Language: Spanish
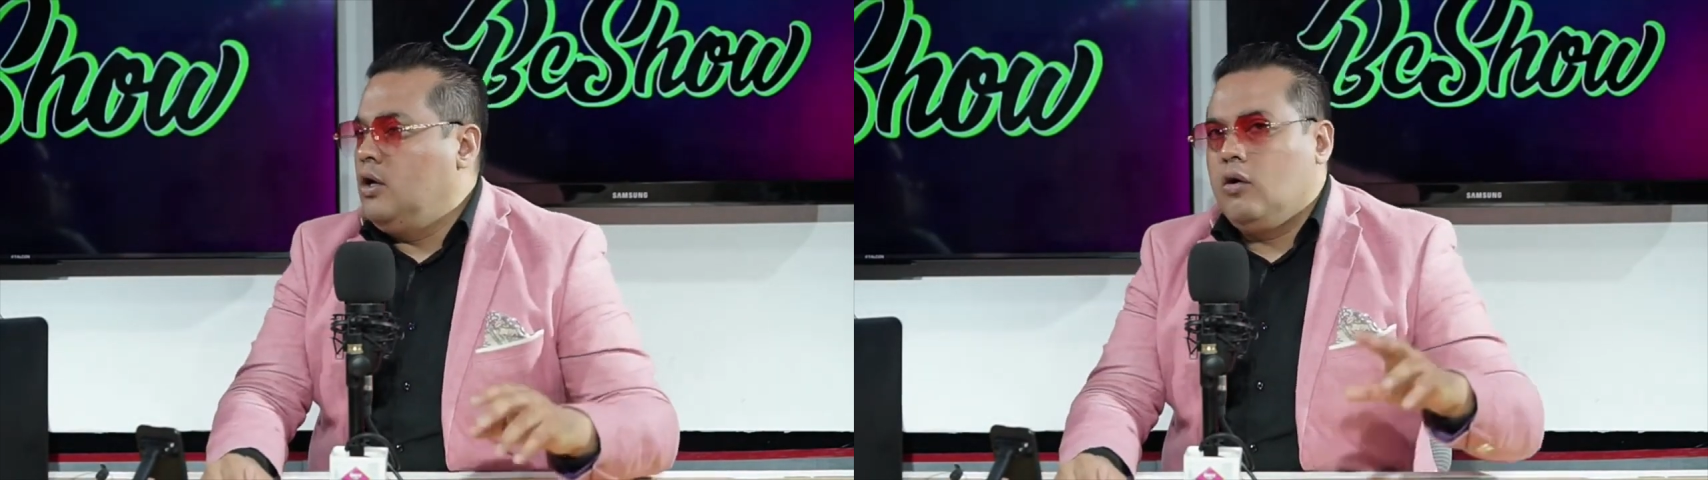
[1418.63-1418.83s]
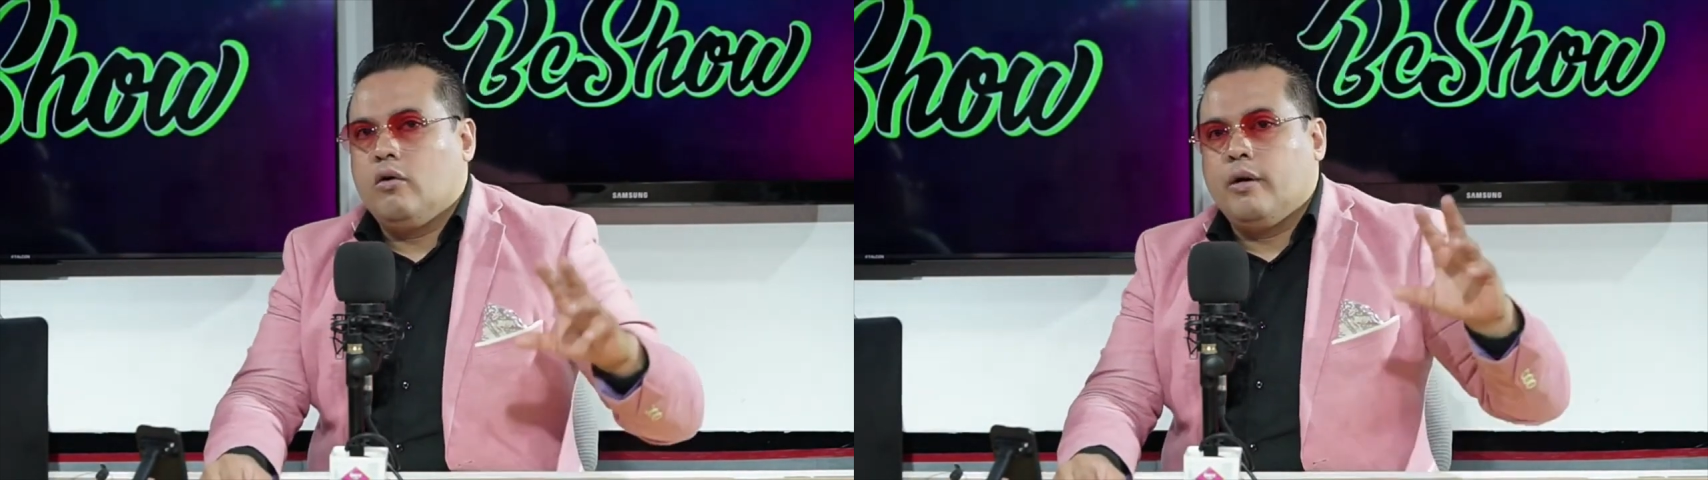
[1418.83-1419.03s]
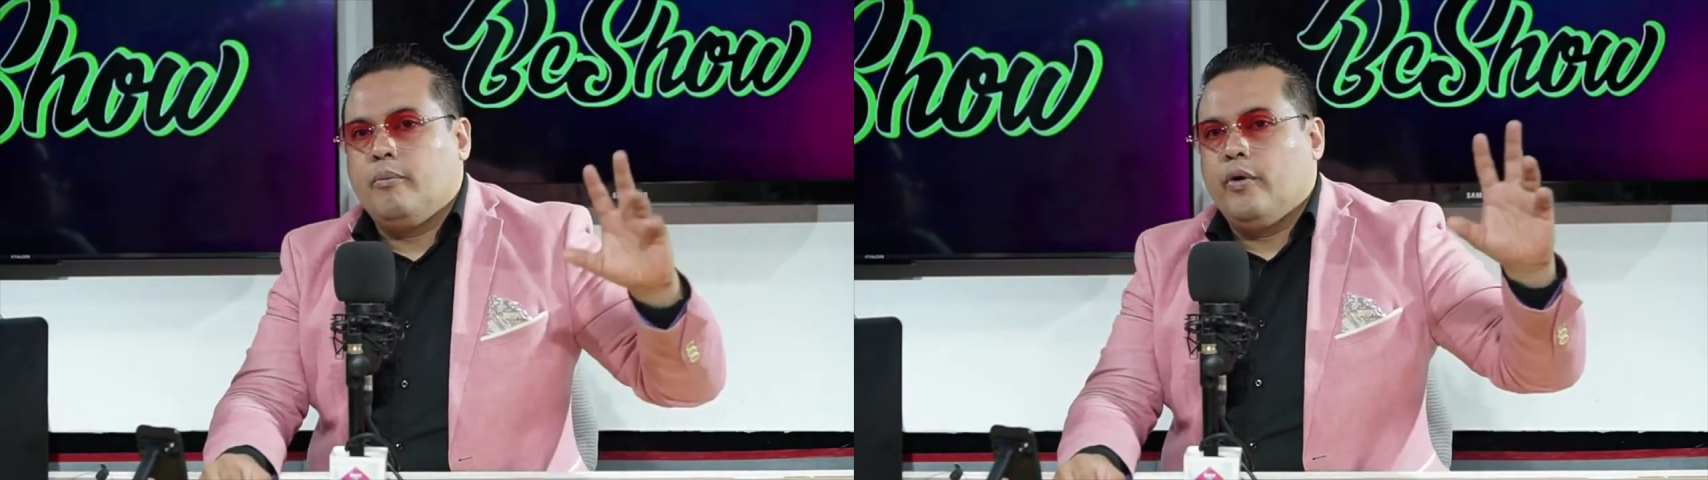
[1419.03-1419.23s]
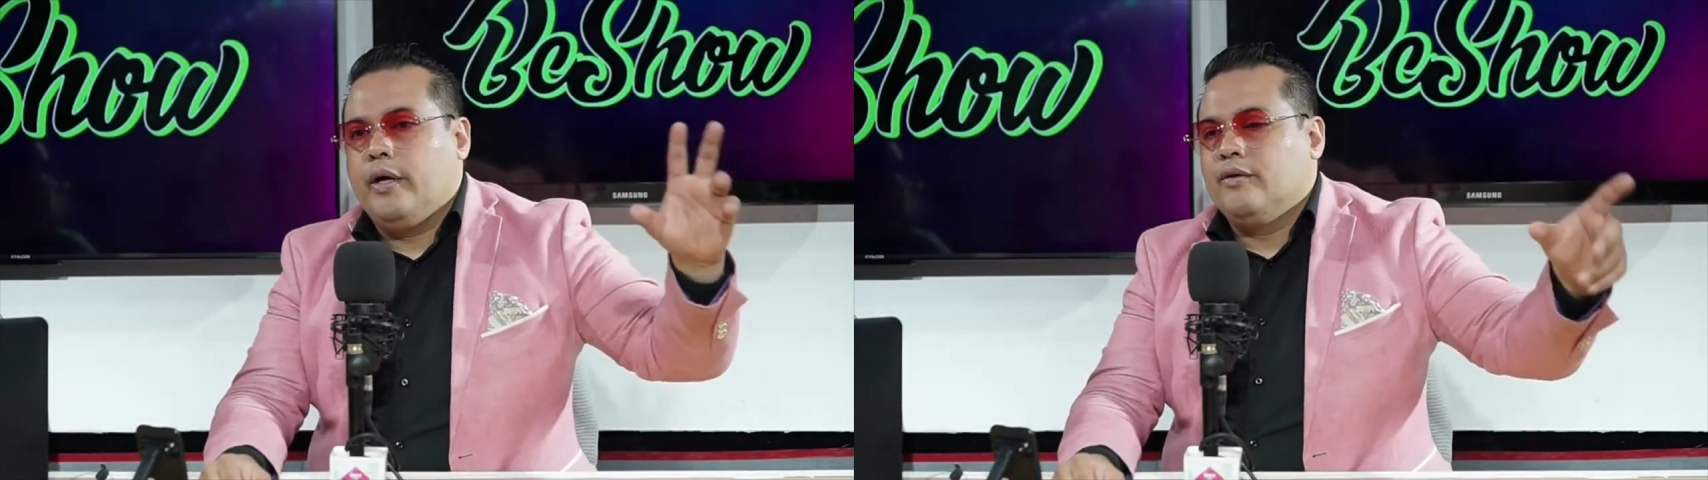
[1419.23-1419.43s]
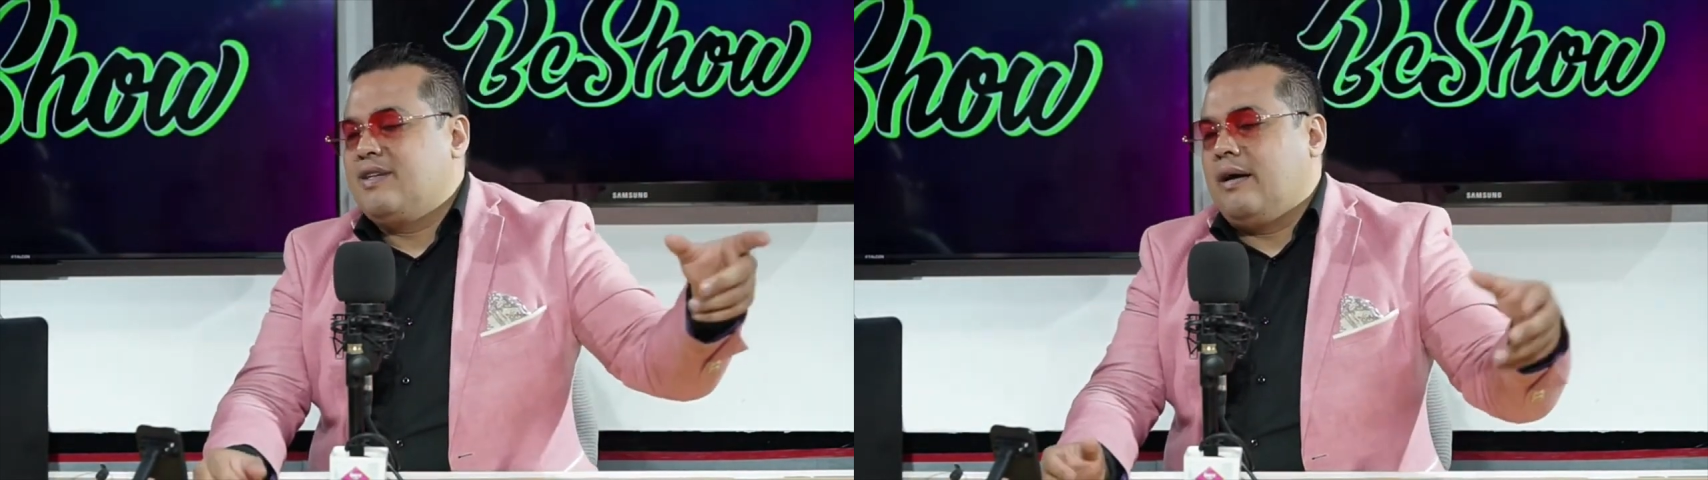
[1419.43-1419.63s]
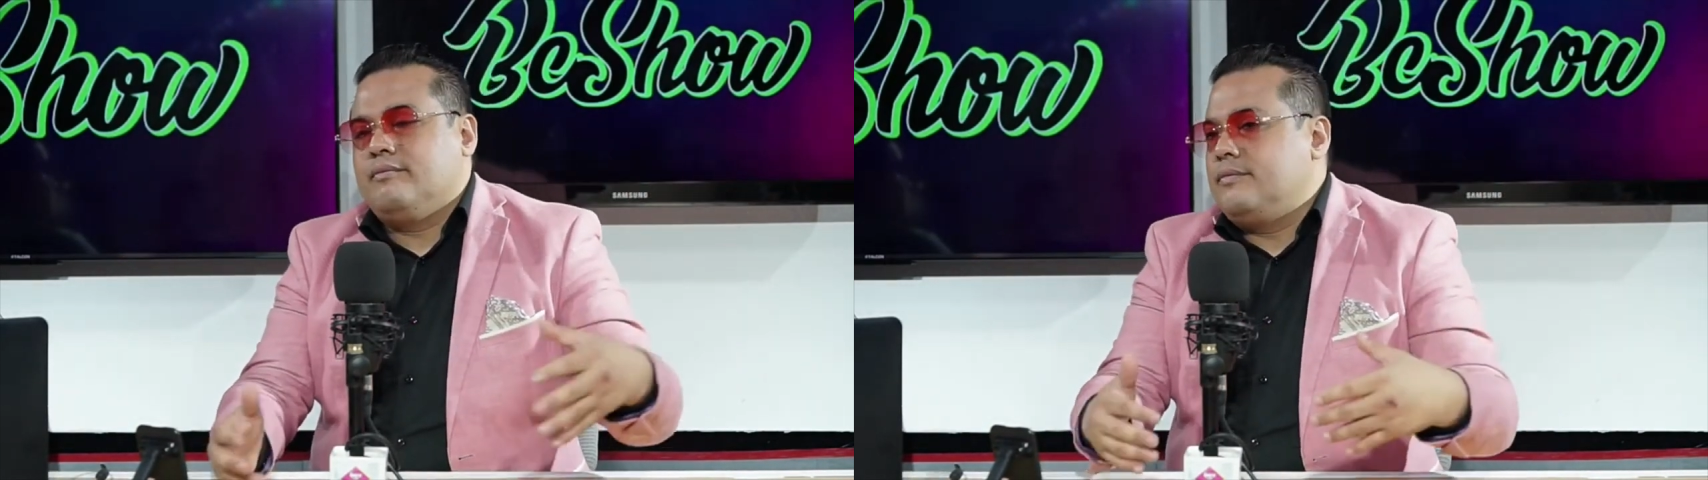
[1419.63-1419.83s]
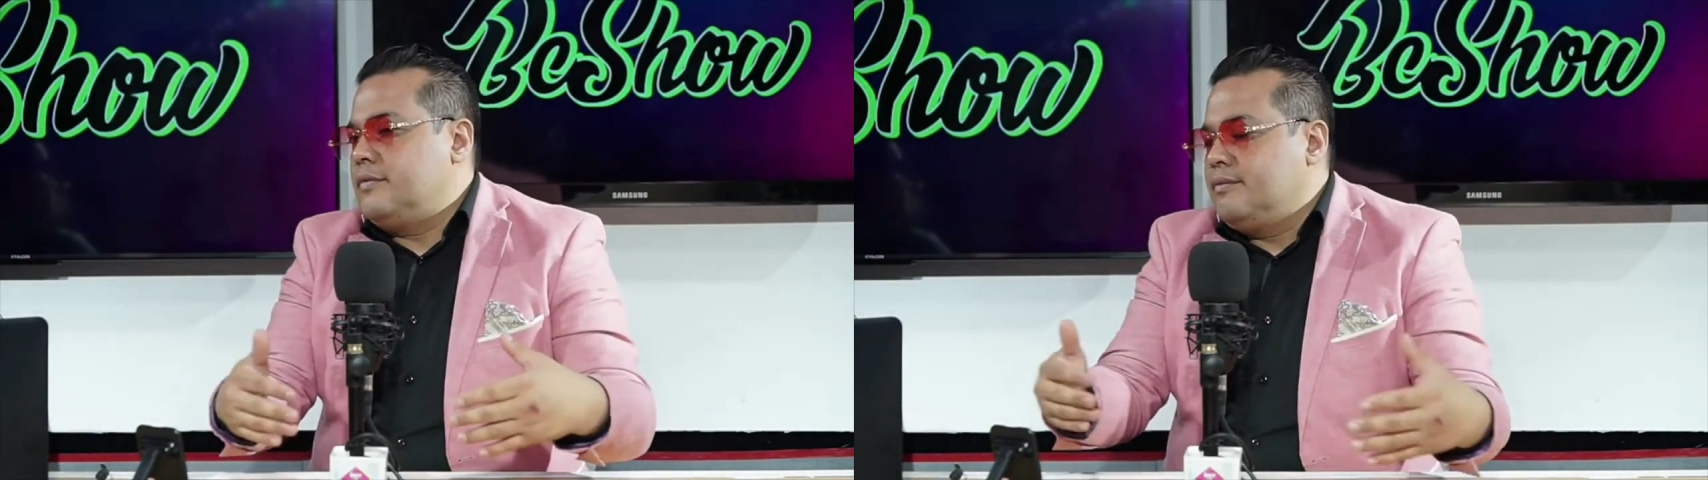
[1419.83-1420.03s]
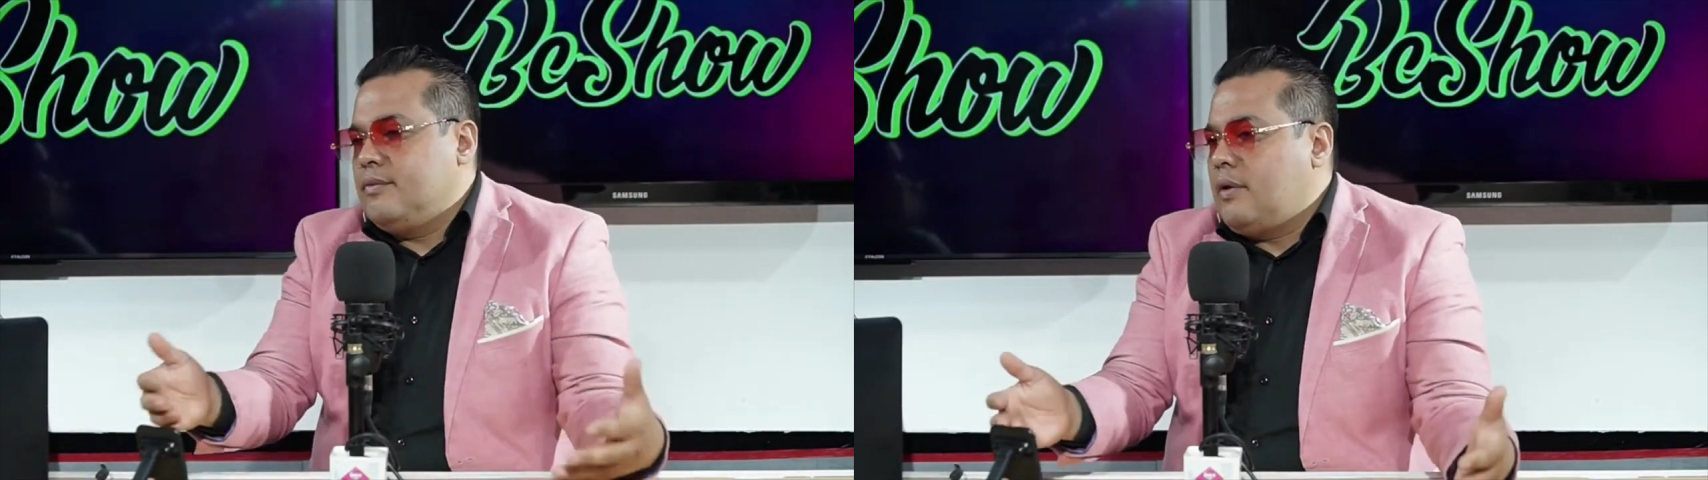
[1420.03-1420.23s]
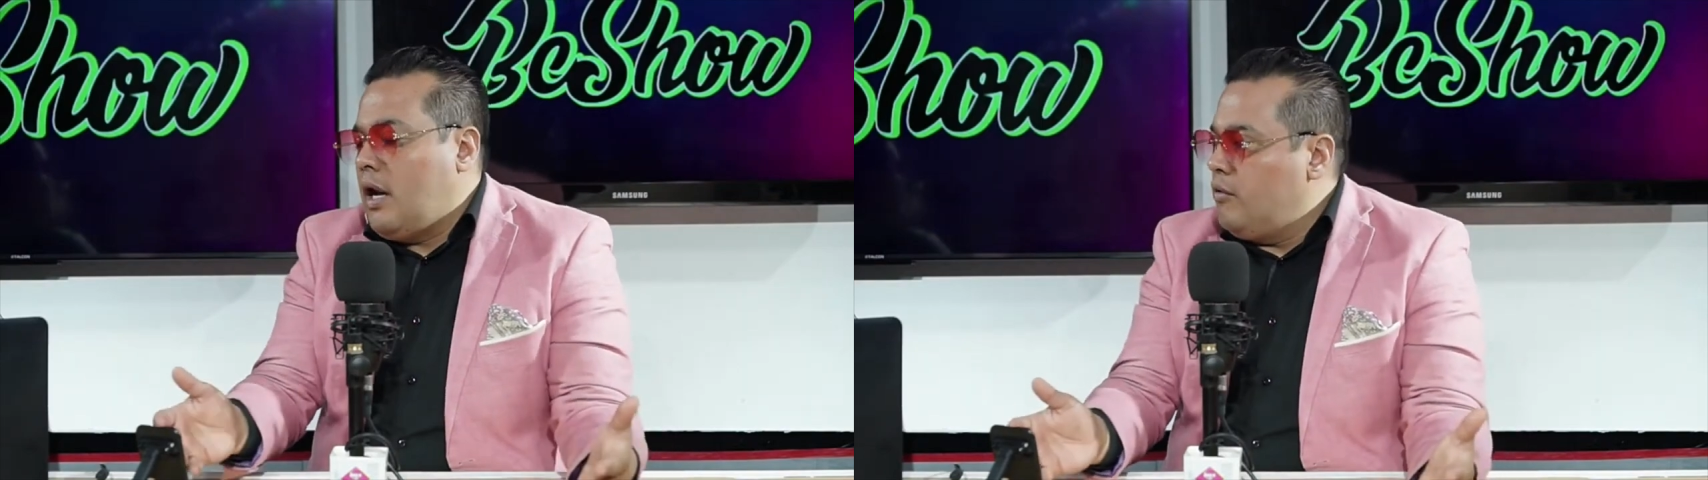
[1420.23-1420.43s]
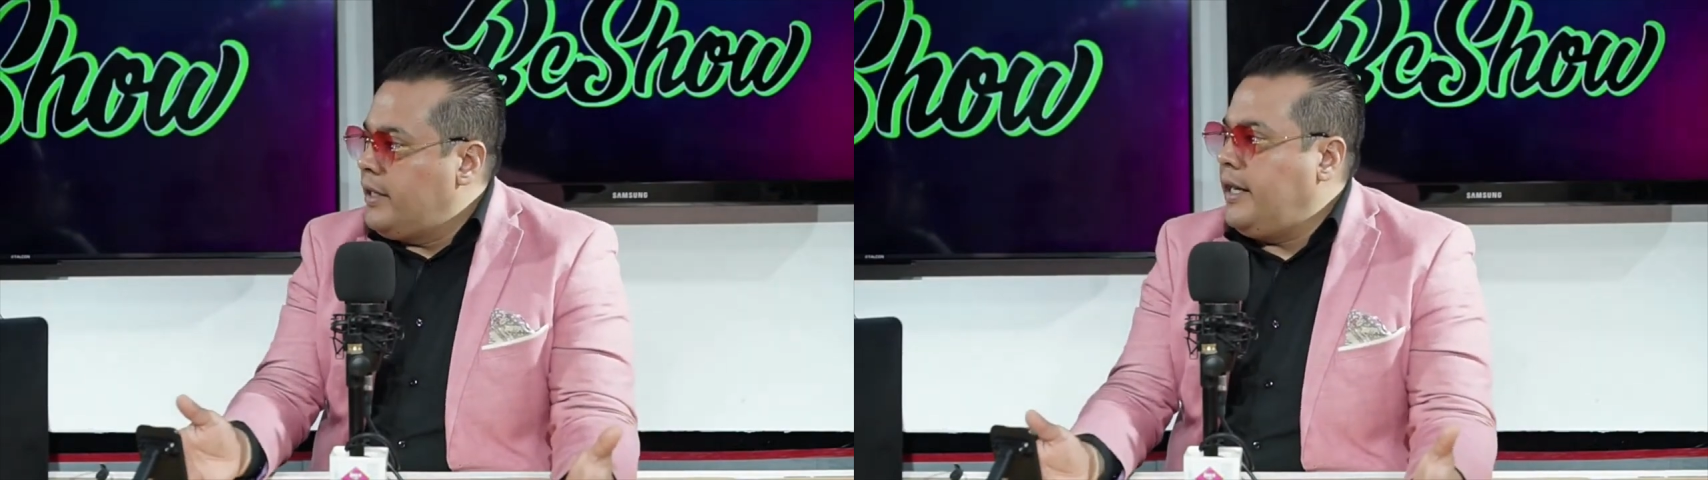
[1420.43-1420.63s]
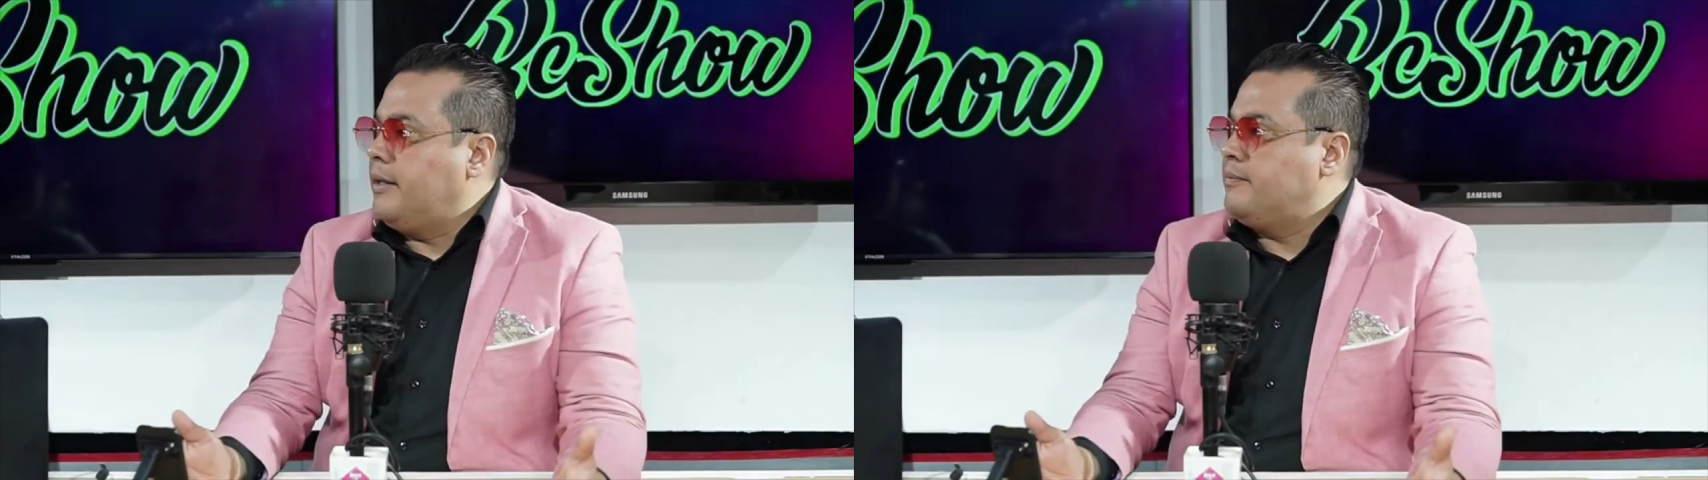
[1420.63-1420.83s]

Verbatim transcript: o que pone, o sea, una loquera.